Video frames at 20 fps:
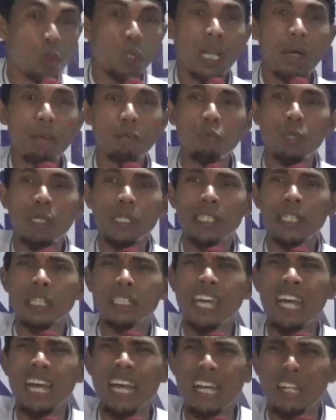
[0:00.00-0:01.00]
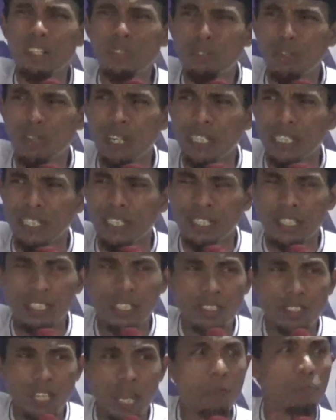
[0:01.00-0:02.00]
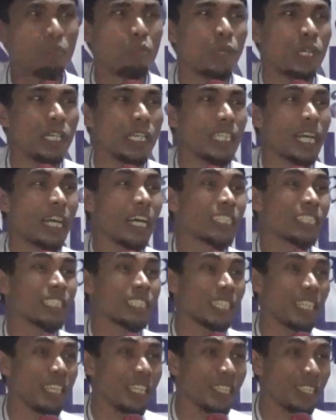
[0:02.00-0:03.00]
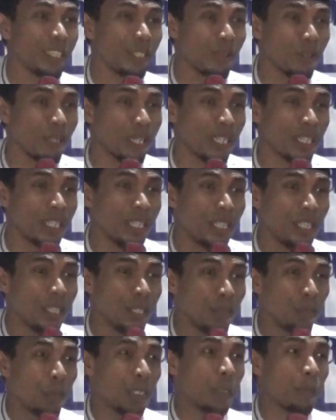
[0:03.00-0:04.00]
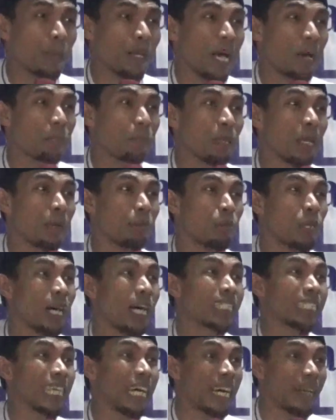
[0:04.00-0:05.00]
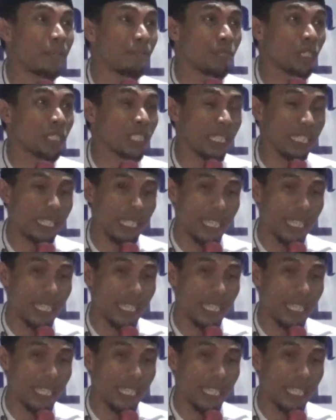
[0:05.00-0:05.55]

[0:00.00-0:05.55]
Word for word: mun lambok ni kata kok hadirin lambuk ni kang teori. Bodoh pernah apa lambuk aca habis